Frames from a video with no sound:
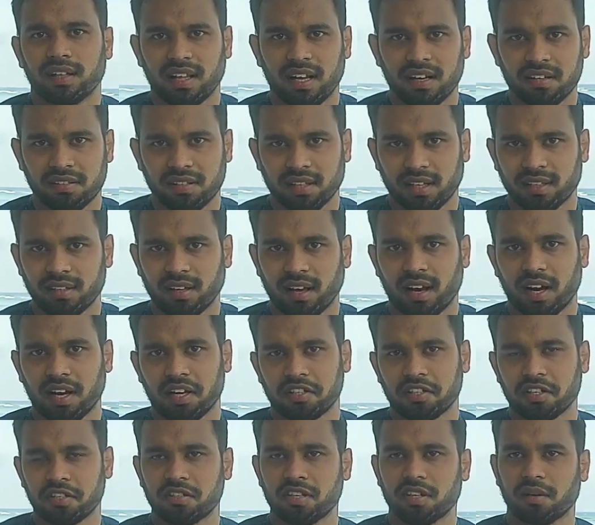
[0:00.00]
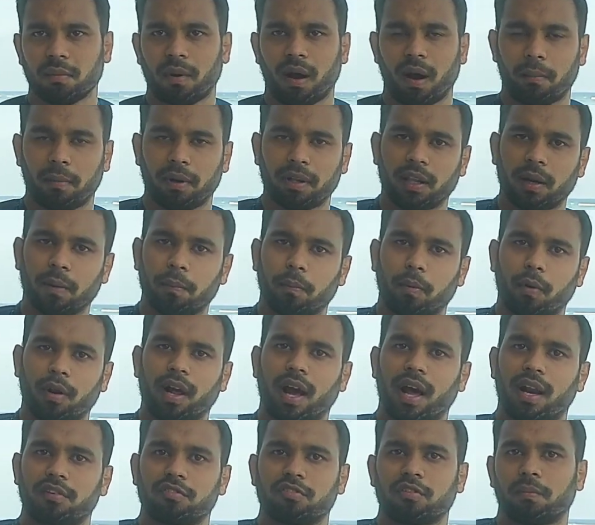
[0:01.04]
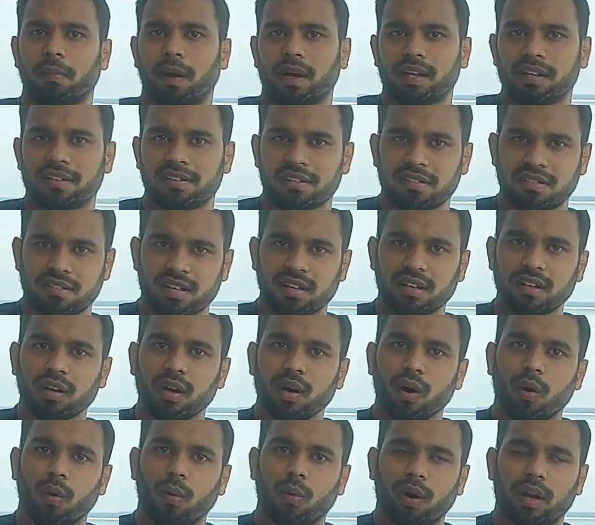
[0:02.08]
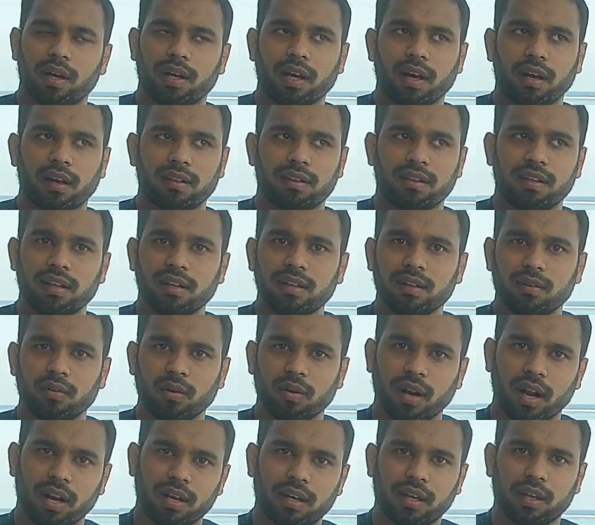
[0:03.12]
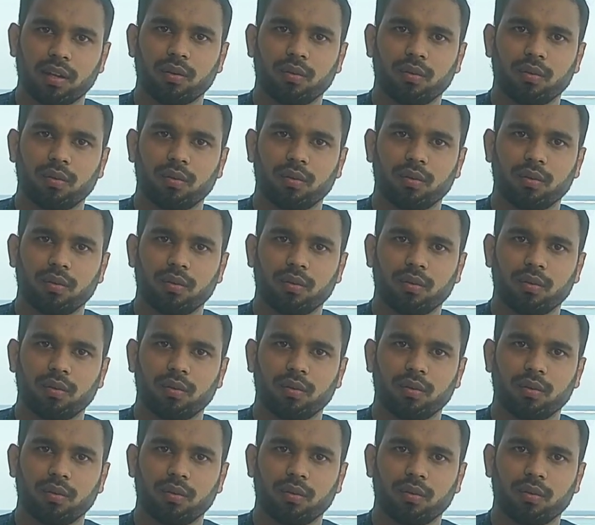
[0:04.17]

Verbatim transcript: দেশ থেকে যারা এসেছেন বা আমাদের পরে আরেকজন ভাই এসেছেন ওনাকে তিনজনের